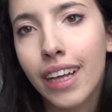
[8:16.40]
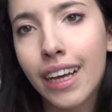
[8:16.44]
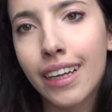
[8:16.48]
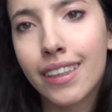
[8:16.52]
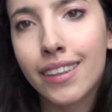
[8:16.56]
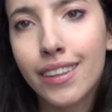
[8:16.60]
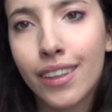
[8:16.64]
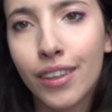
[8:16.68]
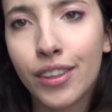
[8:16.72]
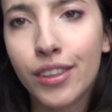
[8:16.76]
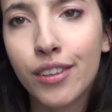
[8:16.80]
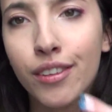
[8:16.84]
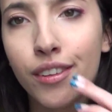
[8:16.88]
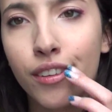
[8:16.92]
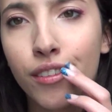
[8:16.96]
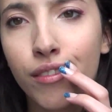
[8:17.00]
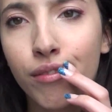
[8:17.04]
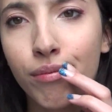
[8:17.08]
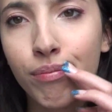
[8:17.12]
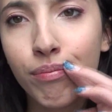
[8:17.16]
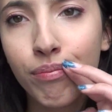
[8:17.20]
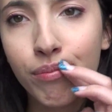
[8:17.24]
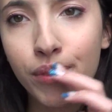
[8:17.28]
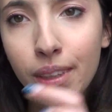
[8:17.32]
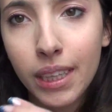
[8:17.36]

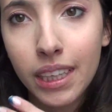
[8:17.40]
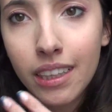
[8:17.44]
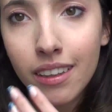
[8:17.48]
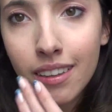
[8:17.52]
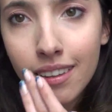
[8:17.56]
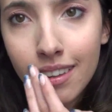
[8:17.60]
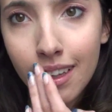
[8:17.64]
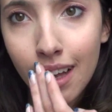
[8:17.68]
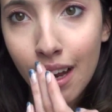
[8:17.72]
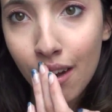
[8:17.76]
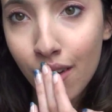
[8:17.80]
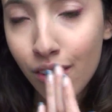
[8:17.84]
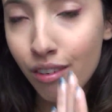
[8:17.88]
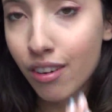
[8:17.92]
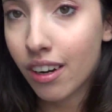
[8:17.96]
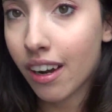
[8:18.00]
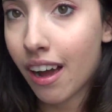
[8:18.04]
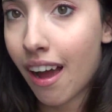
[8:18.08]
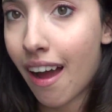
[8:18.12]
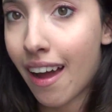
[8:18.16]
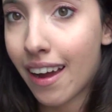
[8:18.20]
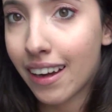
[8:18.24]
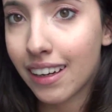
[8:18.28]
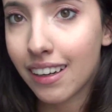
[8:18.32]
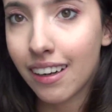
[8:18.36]
ansonsten ist der Look
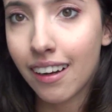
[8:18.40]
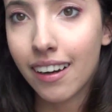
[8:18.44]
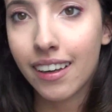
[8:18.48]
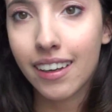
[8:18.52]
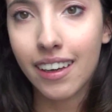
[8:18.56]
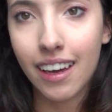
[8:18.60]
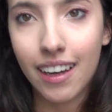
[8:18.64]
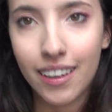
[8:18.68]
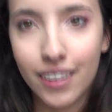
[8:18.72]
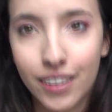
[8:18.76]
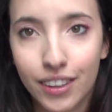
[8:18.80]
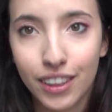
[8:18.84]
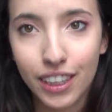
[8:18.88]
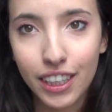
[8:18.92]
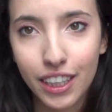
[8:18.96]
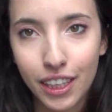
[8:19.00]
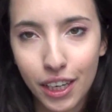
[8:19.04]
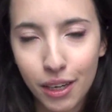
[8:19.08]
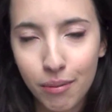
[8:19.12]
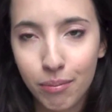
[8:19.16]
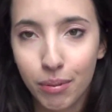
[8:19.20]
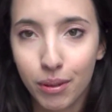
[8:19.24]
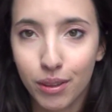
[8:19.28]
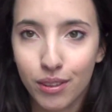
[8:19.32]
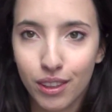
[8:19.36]
eigentlich an
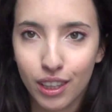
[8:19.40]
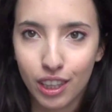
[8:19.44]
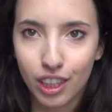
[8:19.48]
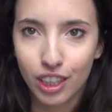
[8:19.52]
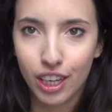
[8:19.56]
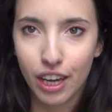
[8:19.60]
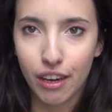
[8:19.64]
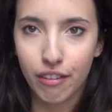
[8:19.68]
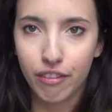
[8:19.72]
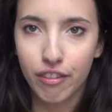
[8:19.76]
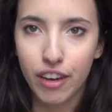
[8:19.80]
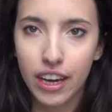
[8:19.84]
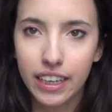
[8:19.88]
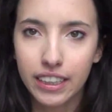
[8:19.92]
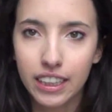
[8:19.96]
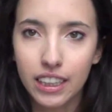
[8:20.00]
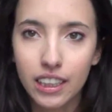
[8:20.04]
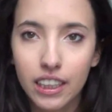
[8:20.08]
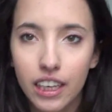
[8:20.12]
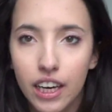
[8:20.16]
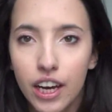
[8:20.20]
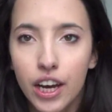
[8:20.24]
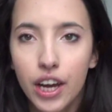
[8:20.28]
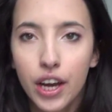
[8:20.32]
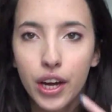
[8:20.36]
sich im Gesicht her fertig.
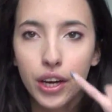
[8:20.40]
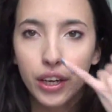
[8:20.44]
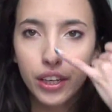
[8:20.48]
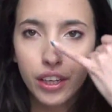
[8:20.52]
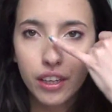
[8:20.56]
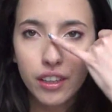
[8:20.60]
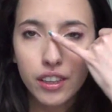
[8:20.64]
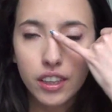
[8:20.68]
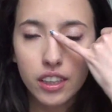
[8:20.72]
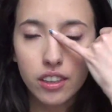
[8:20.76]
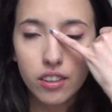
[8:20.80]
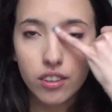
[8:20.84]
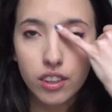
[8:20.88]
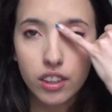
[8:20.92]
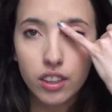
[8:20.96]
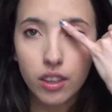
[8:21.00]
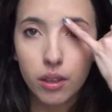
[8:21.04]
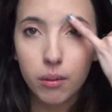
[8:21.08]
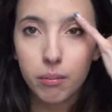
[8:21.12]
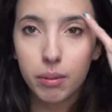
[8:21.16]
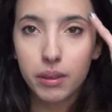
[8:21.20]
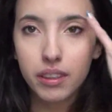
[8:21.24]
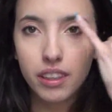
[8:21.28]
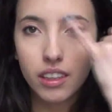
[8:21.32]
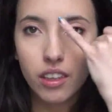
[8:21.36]
Ihr könnt natürlich
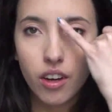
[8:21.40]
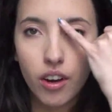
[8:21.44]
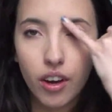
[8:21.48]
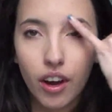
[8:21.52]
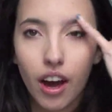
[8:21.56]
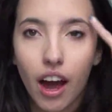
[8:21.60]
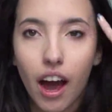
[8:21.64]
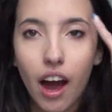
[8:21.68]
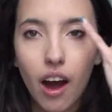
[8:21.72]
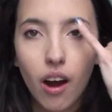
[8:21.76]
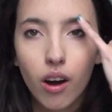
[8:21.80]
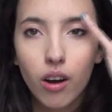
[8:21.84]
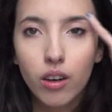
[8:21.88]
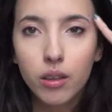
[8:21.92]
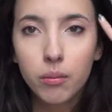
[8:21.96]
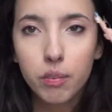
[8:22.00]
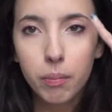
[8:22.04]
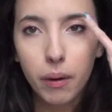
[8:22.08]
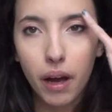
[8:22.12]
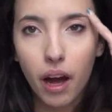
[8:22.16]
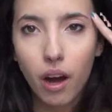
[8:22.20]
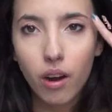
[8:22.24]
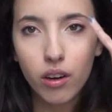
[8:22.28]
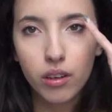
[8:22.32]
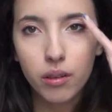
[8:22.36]
noch ein bisschen eure
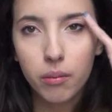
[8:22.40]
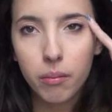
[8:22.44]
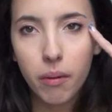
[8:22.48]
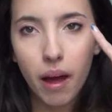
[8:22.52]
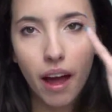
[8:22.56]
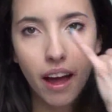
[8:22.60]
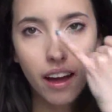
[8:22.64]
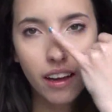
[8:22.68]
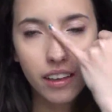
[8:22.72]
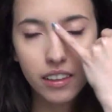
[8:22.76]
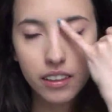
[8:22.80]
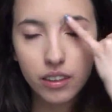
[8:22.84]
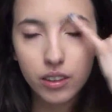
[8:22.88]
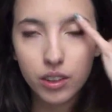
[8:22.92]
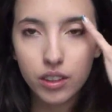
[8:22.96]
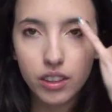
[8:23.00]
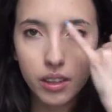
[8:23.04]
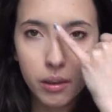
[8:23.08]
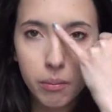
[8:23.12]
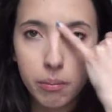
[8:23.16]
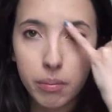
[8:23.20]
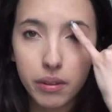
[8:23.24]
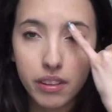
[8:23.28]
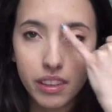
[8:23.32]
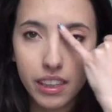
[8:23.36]
Augenbrauen machen und
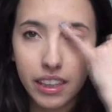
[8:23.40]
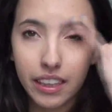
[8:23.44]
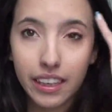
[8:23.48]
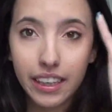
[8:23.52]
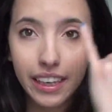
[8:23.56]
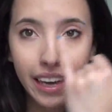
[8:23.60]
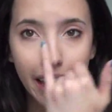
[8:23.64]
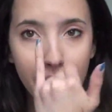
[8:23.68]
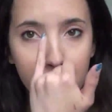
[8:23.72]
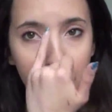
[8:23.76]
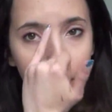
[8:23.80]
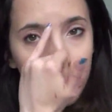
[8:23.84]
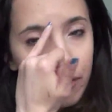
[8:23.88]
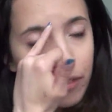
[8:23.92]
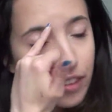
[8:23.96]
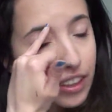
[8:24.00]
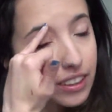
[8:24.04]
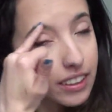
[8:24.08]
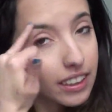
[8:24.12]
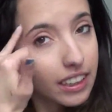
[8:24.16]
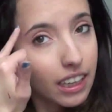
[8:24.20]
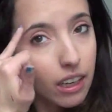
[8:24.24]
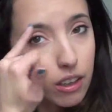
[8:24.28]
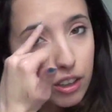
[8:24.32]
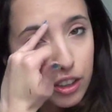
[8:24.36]
sie ein bisschen kämmen,
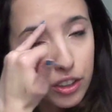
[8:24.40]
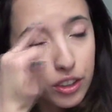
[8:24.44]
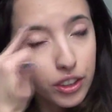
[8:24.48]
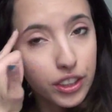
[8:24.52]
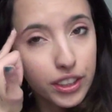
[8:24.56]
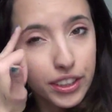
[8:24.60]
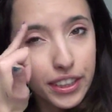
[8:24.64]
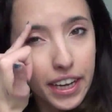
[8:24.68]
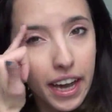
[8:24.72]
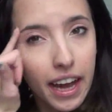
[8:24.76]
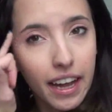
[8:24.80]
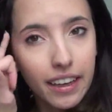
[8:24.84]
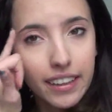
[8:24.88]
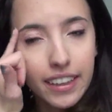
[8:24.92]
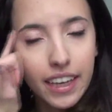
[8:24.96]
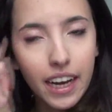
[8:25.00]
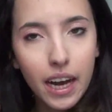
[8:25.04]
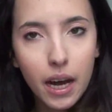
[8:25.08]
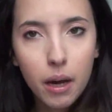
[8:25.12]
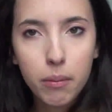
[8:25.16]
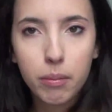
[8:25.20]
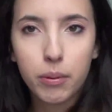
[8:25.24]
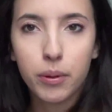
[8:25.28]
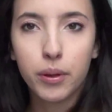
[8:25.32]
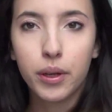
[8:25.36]
was ich auch schon getan
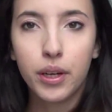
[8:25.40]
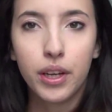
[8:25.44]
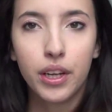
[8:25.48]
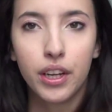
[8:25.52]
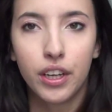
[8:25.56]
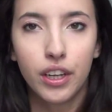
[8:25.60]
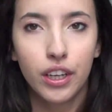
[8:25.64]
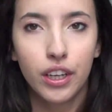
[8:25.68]
habe.